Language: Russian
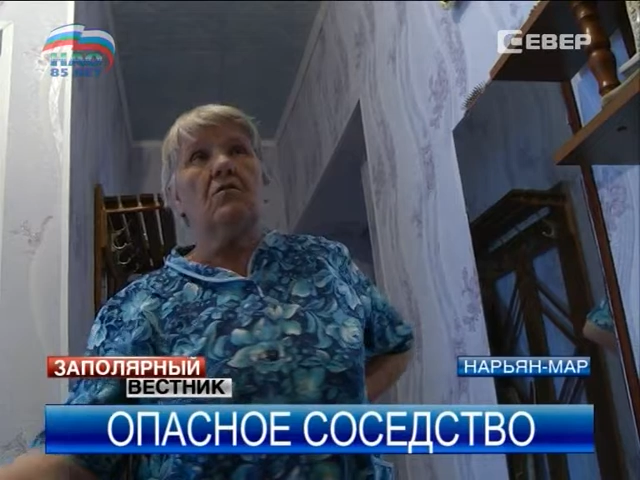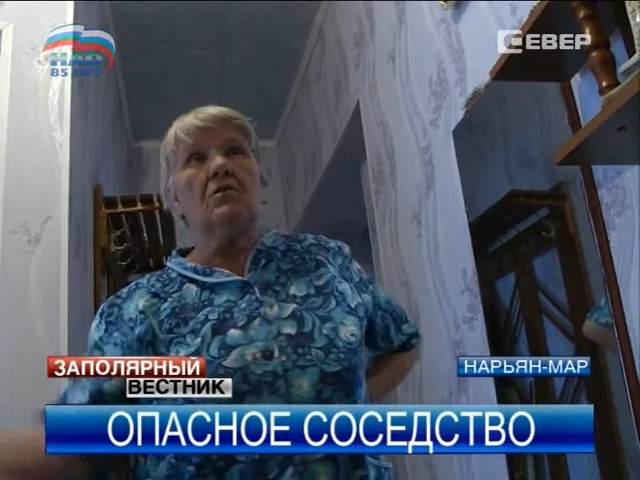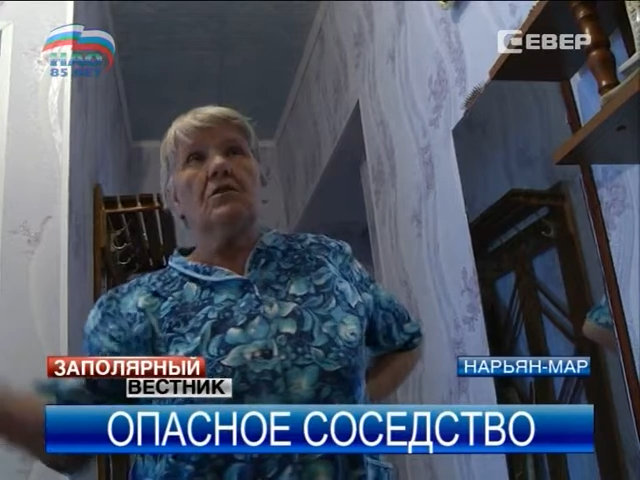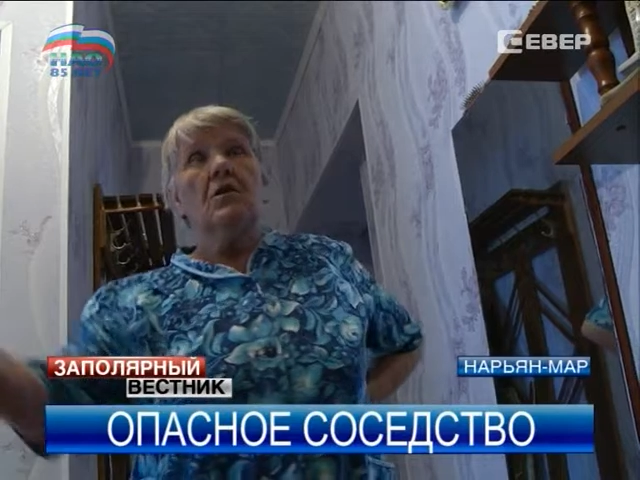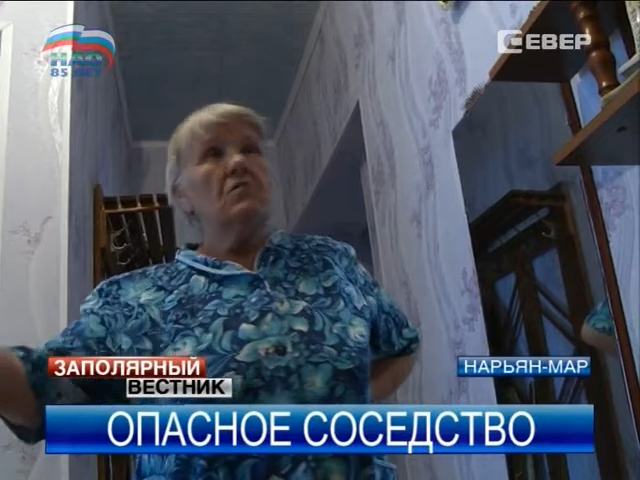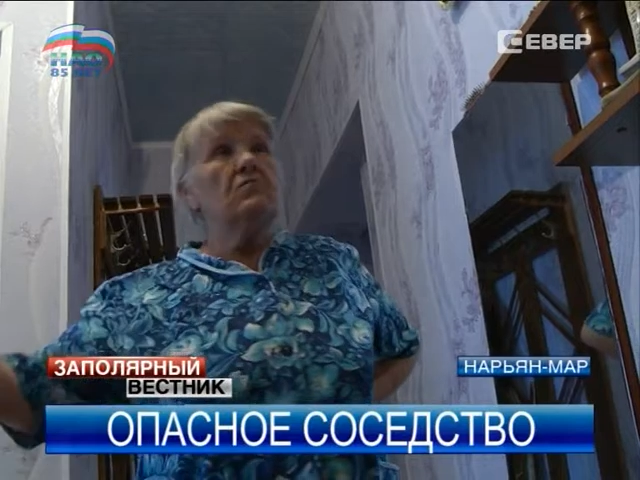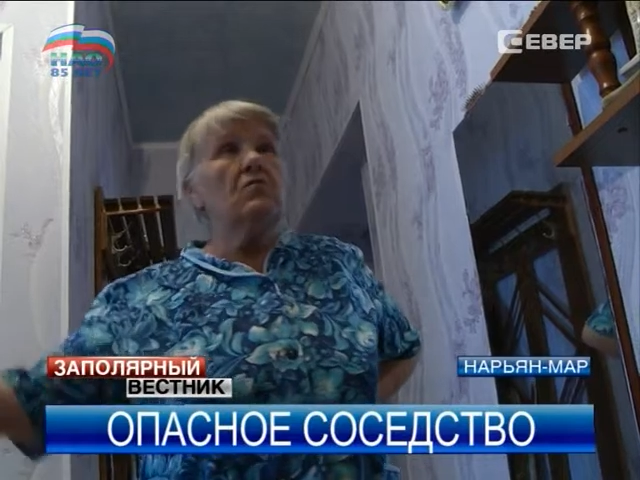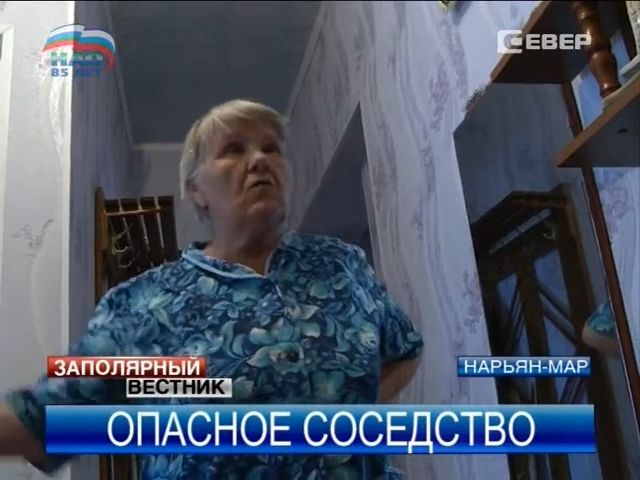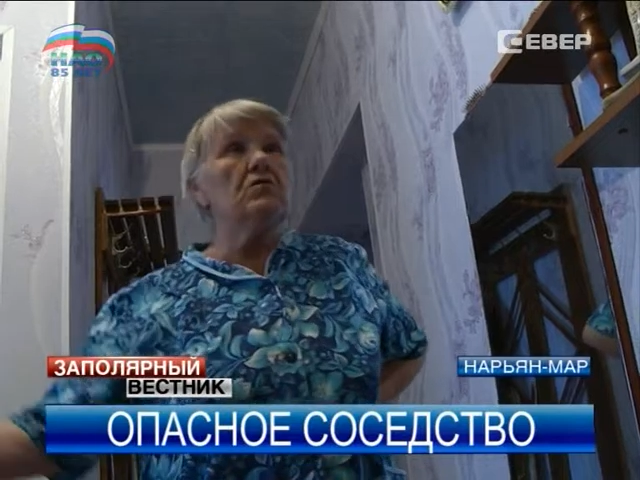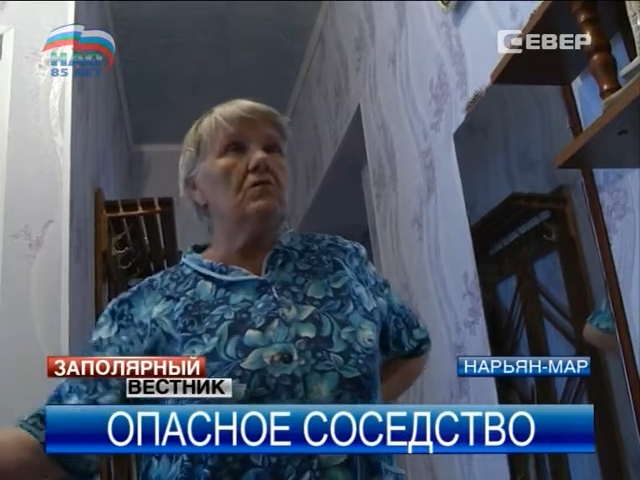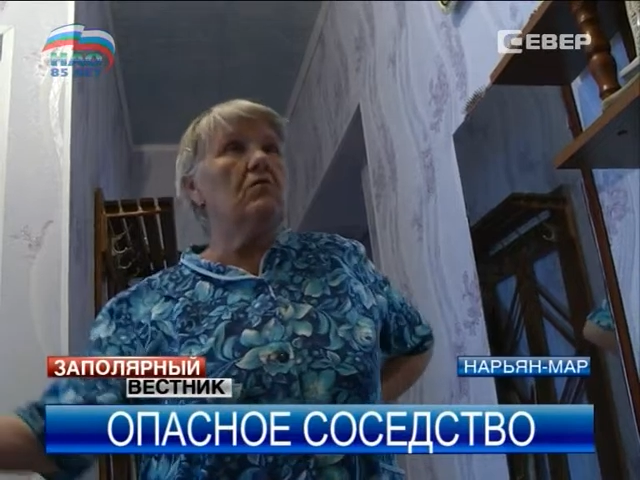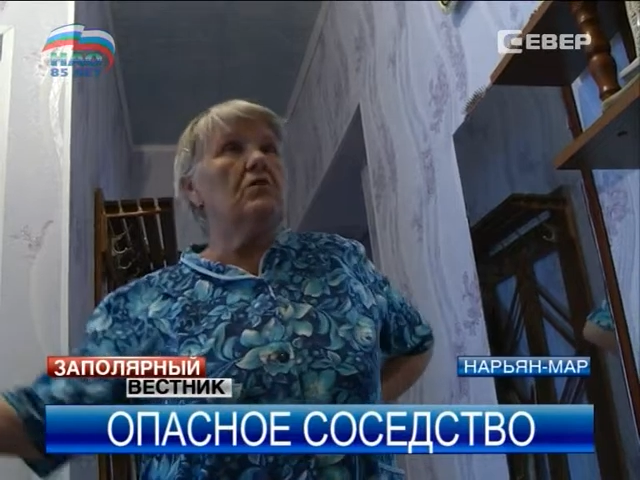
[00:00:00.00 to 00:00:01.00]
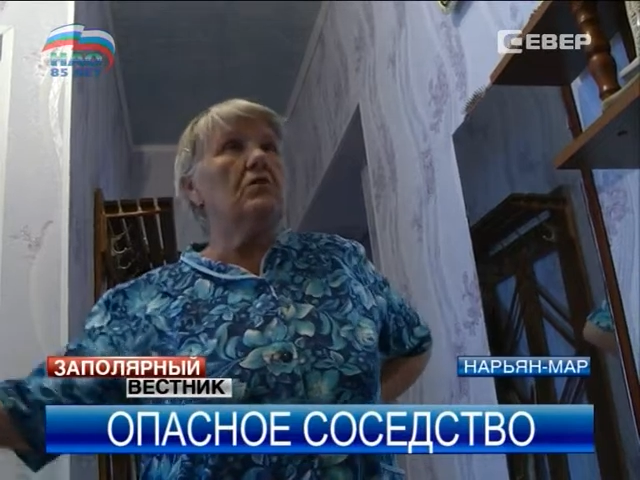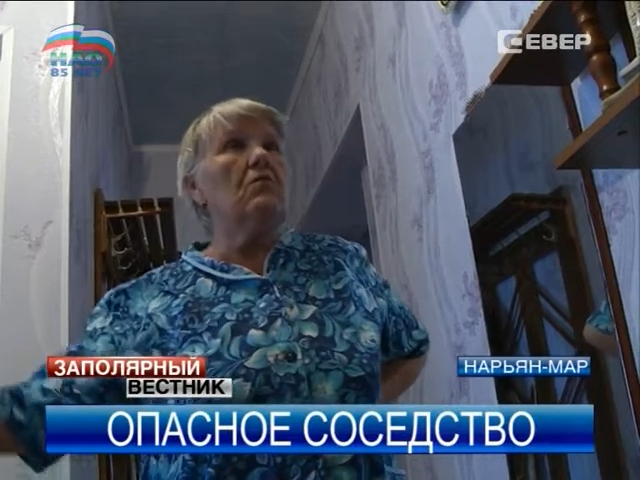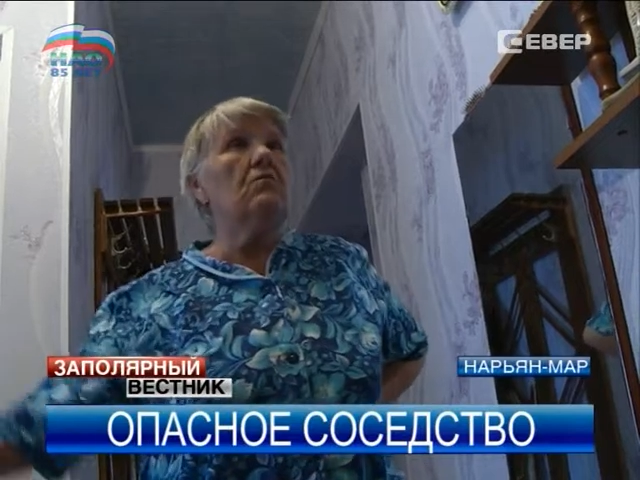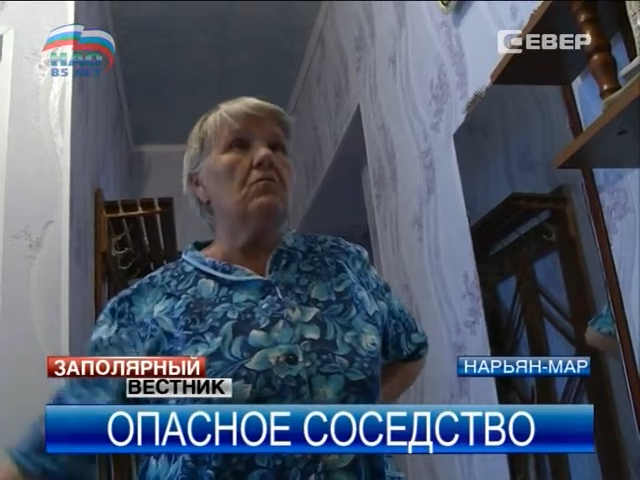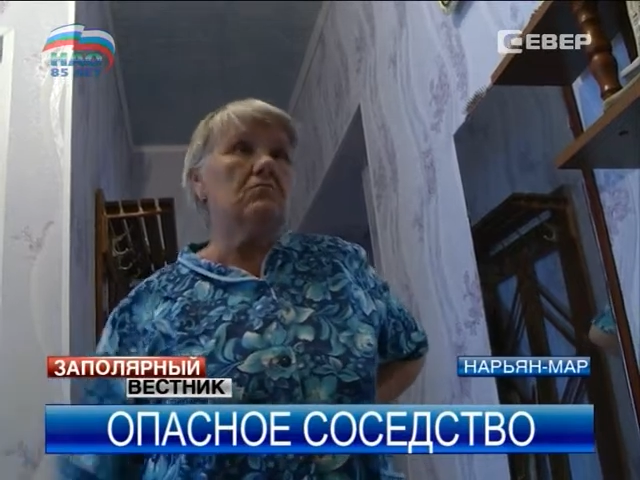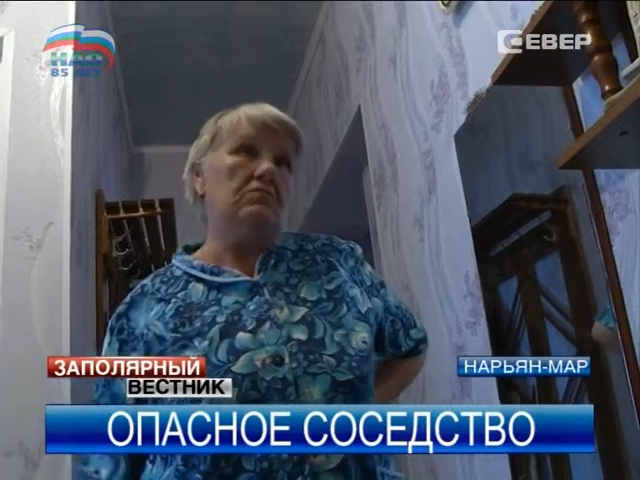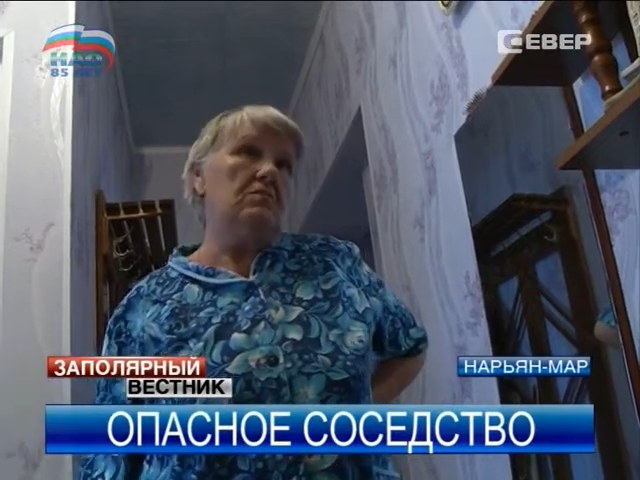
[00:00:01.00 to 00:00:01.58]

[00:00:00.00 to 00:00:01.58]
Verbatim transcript: хоть взрослого, хоть кому